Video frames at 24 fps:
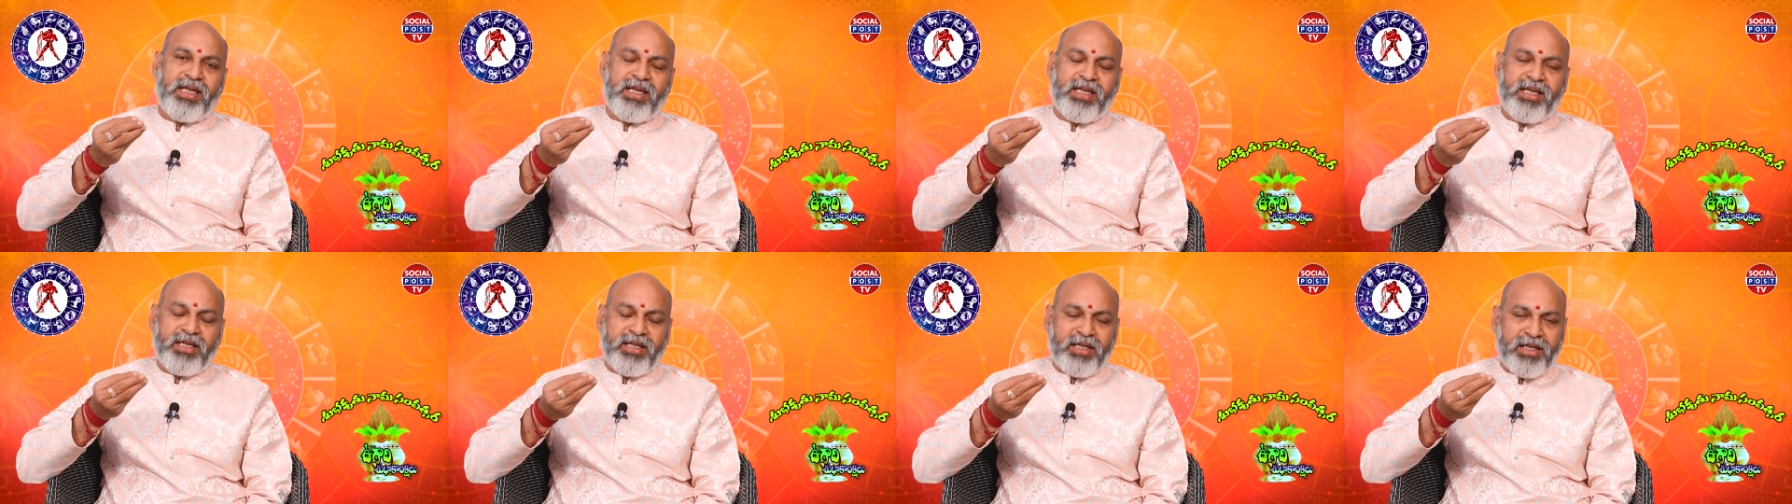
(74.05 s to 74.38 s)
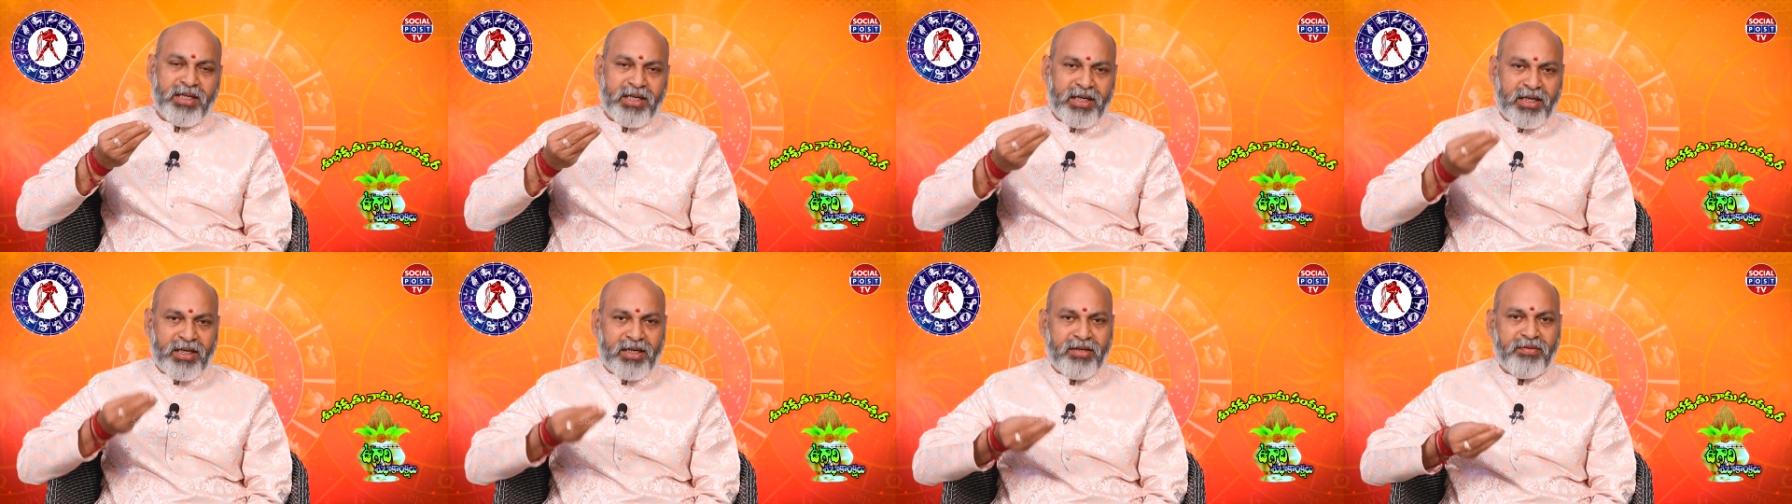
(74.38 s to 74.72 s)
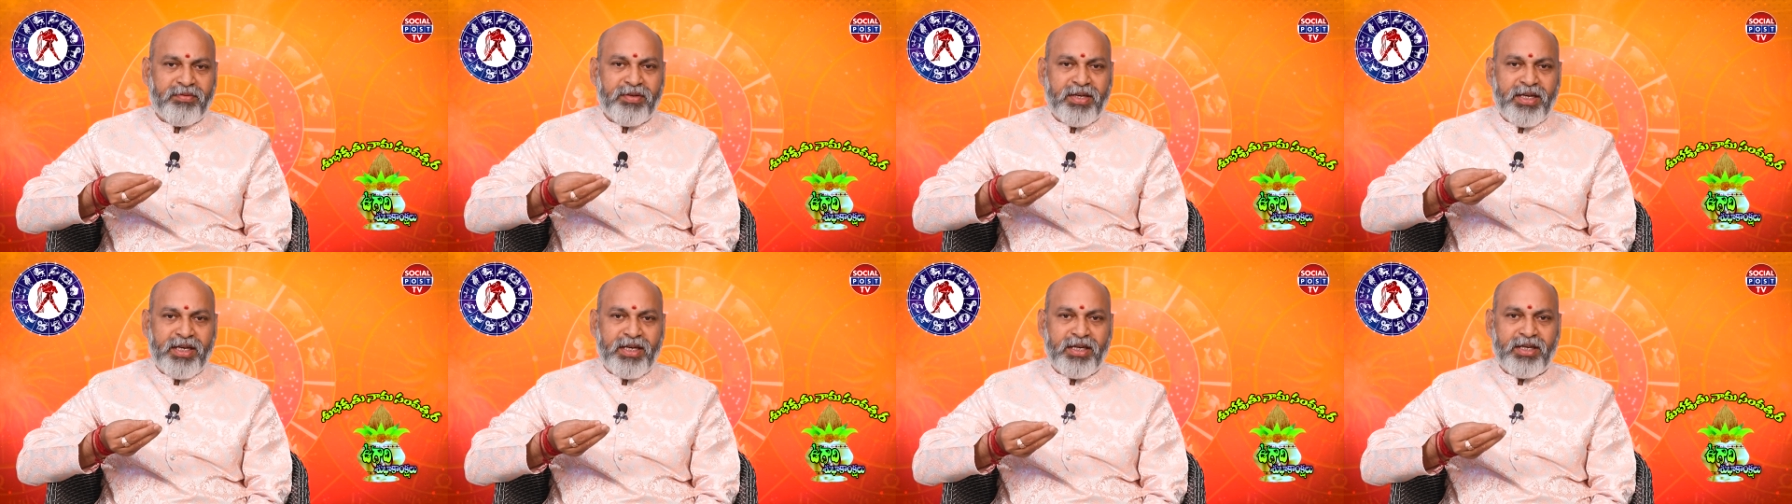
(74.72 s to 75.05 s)
ఈ
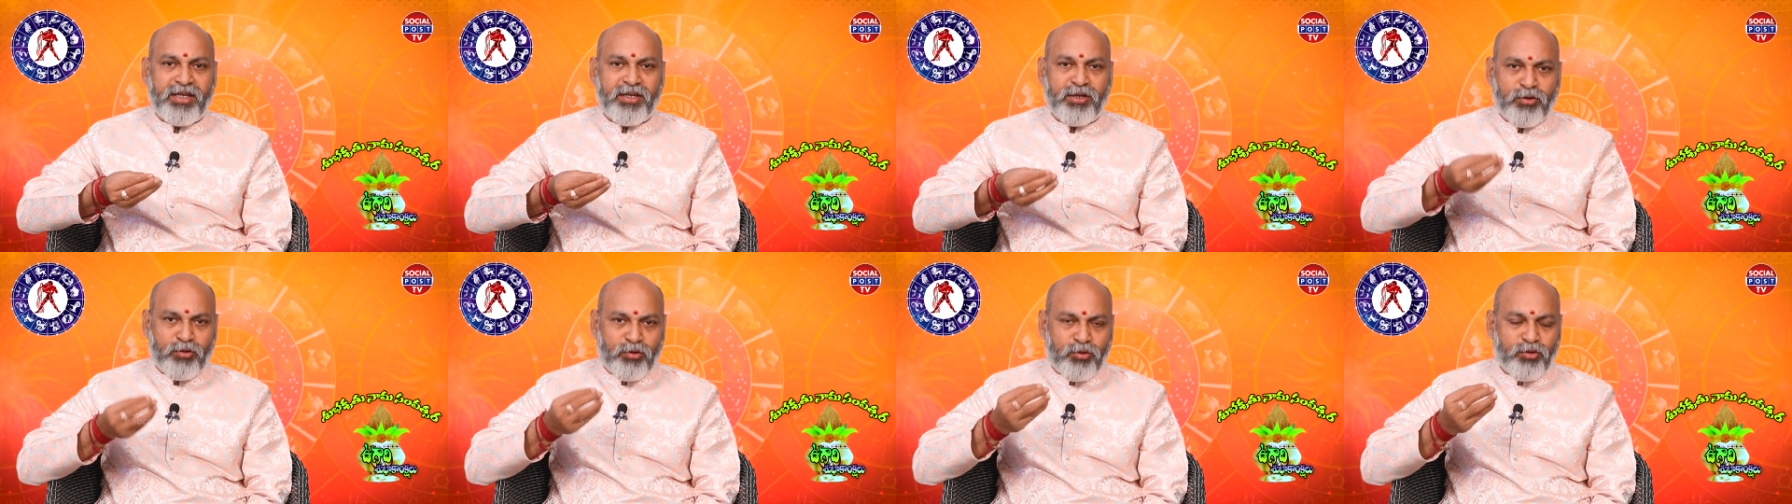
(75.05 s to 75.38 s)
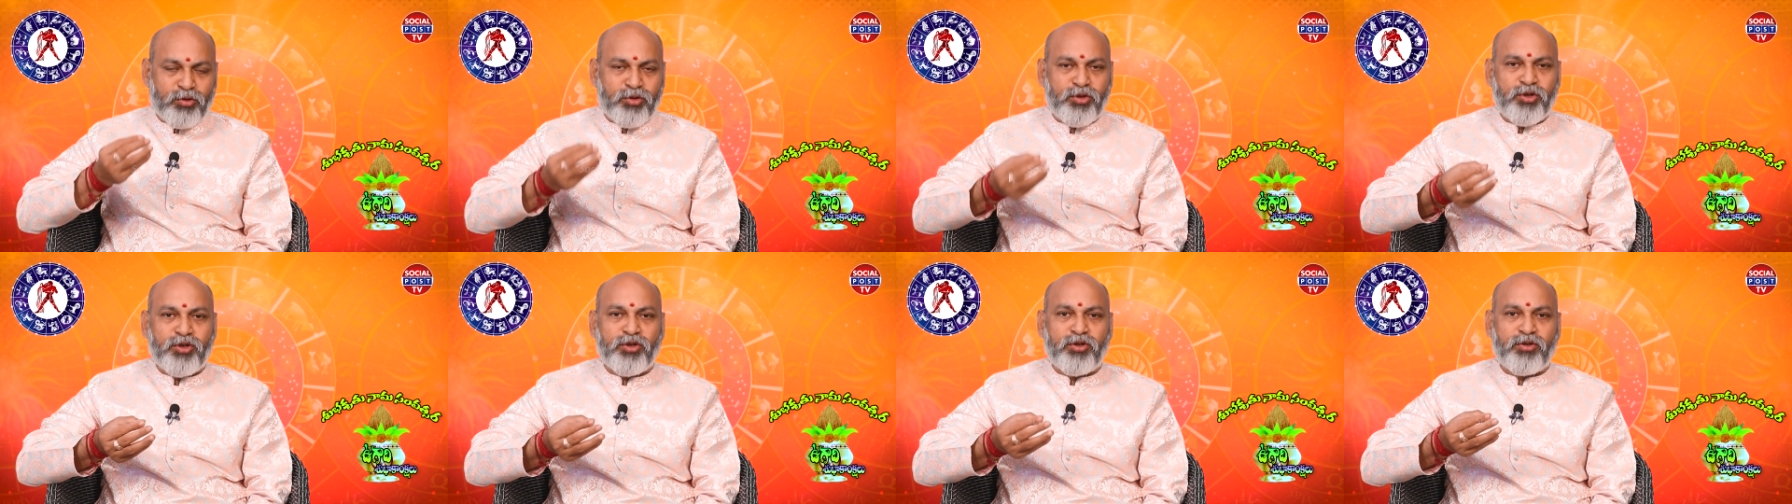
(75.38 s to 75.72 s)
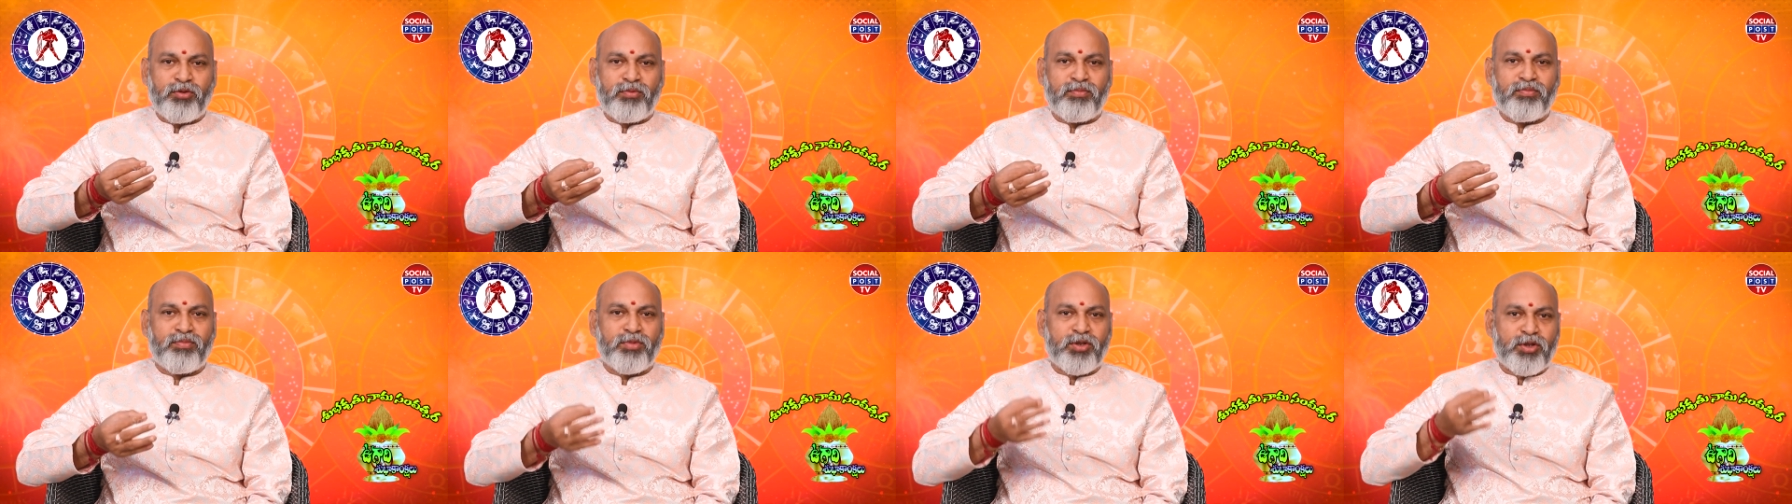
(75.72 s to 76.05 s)
రవి
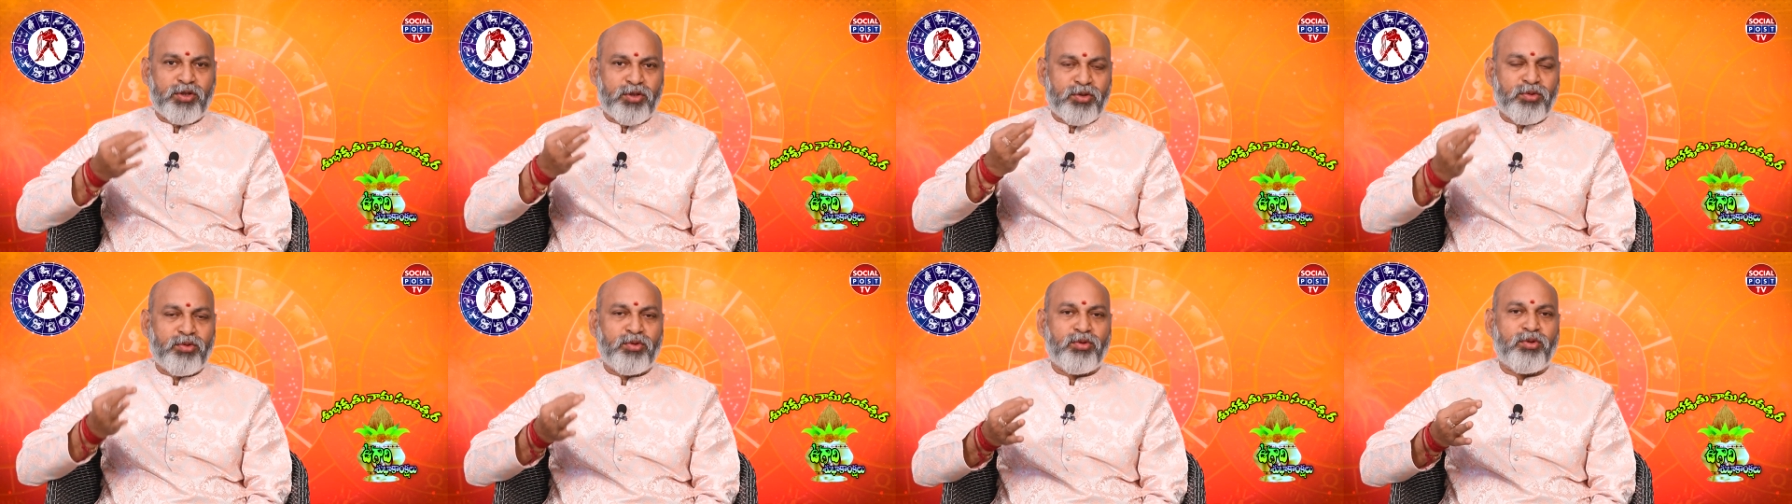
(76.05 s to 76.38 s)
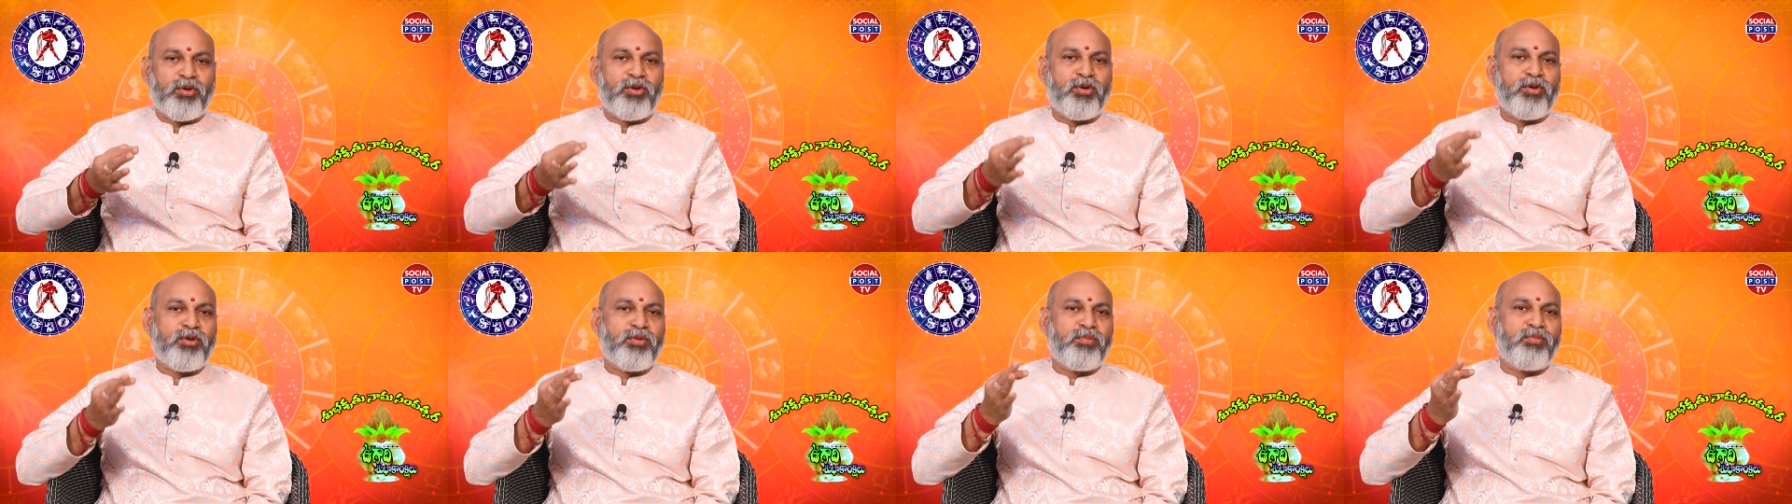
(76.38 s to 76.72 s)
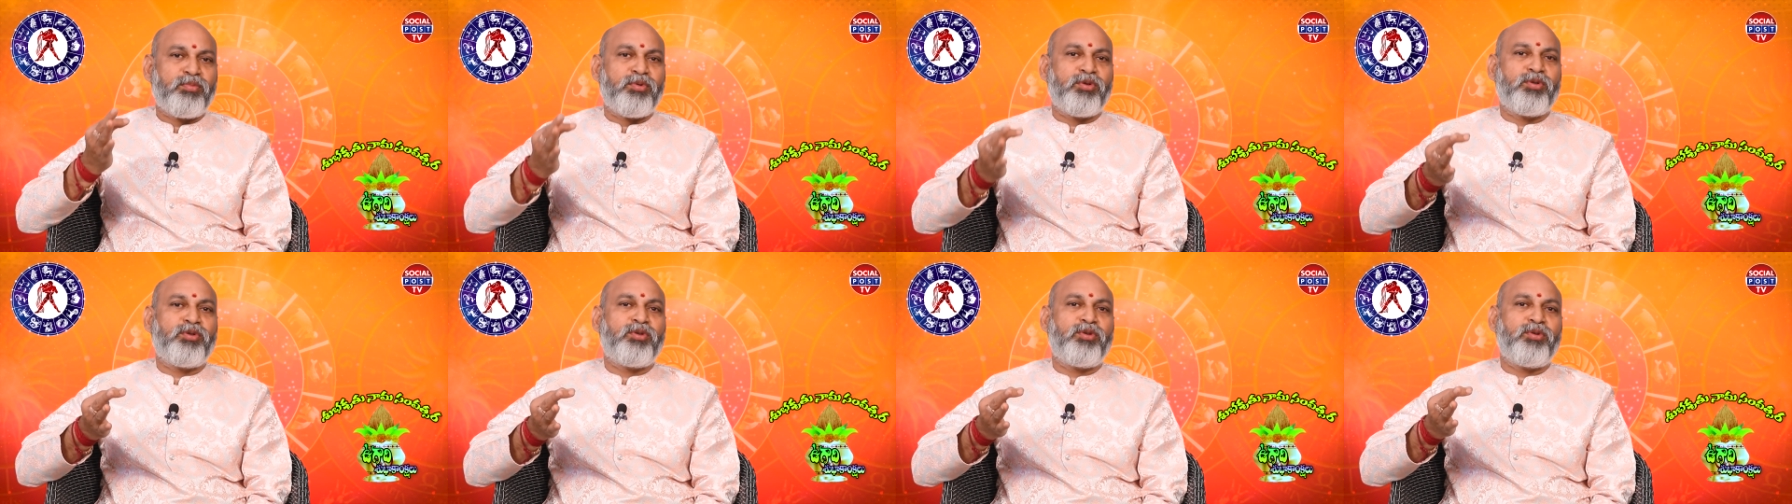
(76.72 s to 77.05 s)
కుజుడు శుక్రుడు
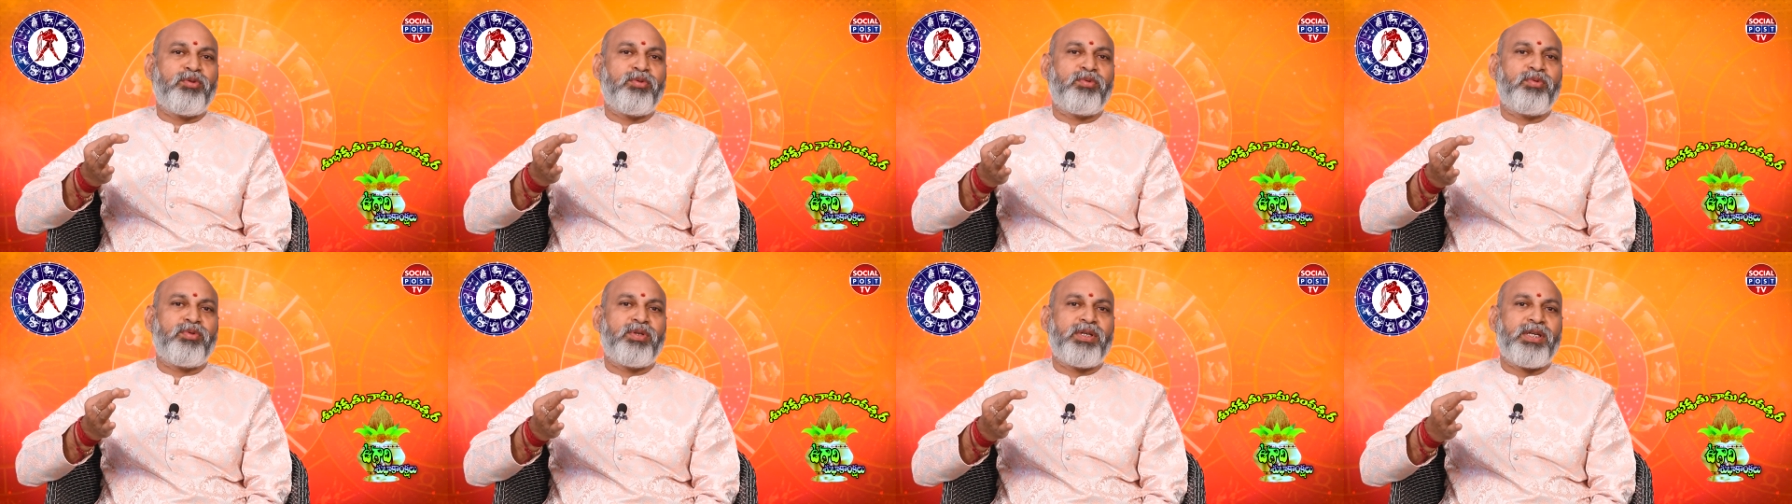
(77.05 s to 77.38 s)
బుధుడు